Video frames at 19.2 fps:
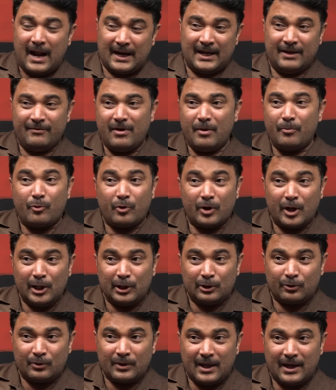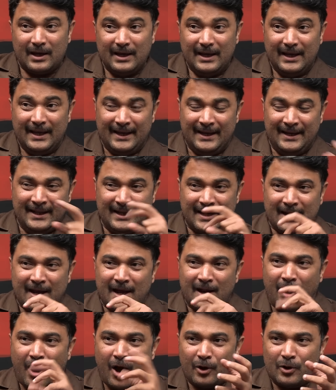అన్నయ్య వైపు కూడా వెళ్తుందా ఇన్ని
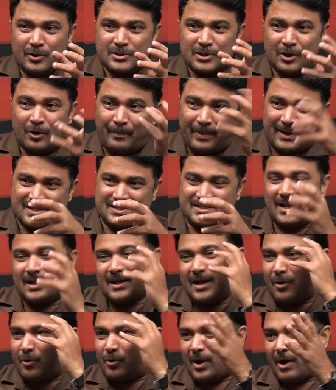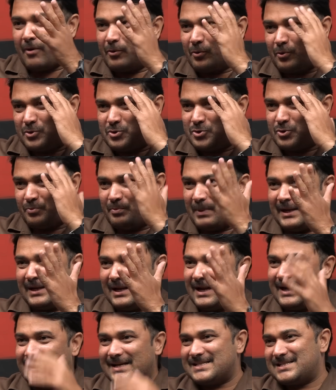రకాల ఆలోచనలు పర్సనల్గా కూడా ఆమెను కొంచెం
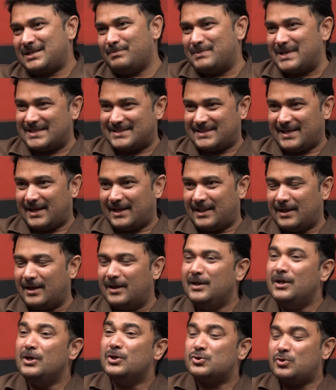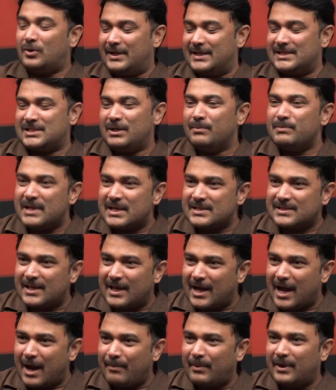మెంటల్గా డిస్టర్బ్ చేస్తాయి కదా hmm. సో డిస్టర్బ్
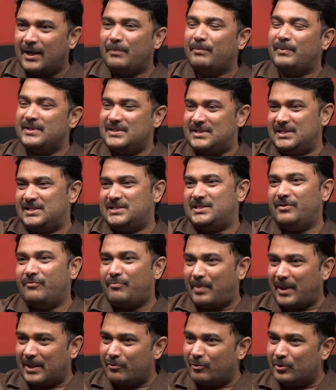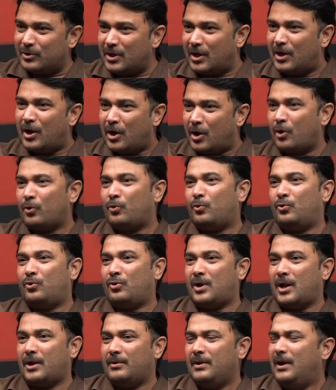చేస్తాయి కాబట్టి పీసీసీ చీఫ్ పదవద్దని నేను
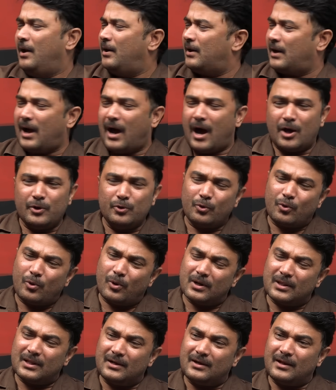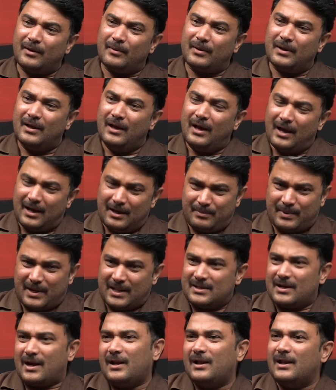అనుకుంటున్నాను కాదు కూడదంటే ఆ
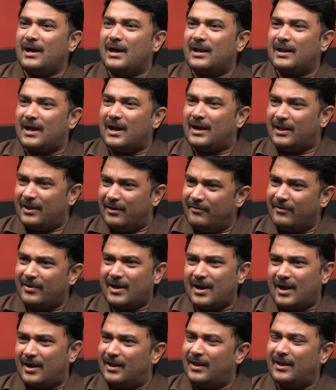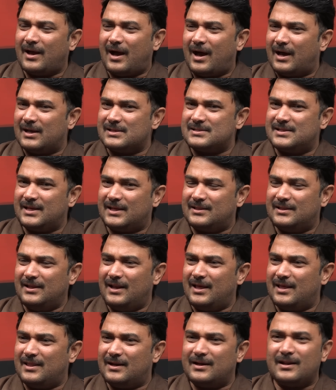బ్రదర్ అనిల్ గారు కానీ ఈవిడికి కానీ ఆ శక్తి
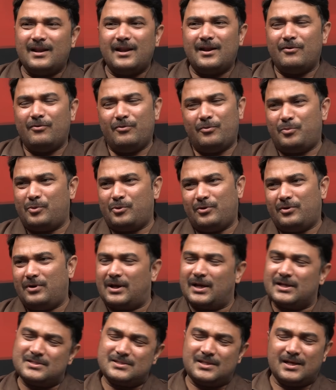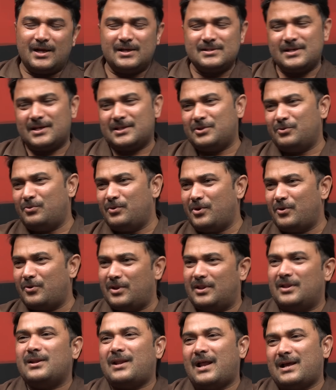లేదంటే నేను ఒప్పుకోను ఖచ్చితంగా శక్తి ఉండే ఉంటుంది
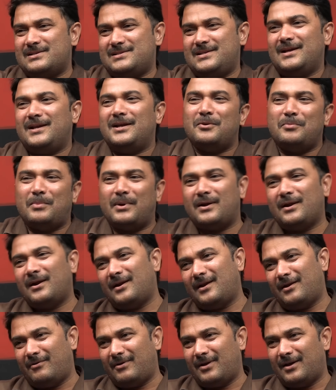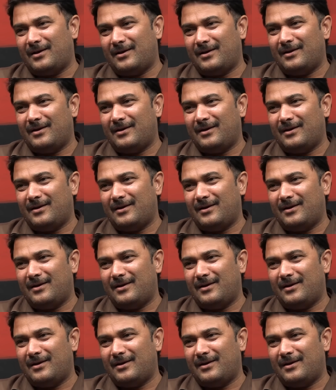ఎందుకంటే రాజశేఖర రెడ్డి బిడ్డ అండి ఆవిడ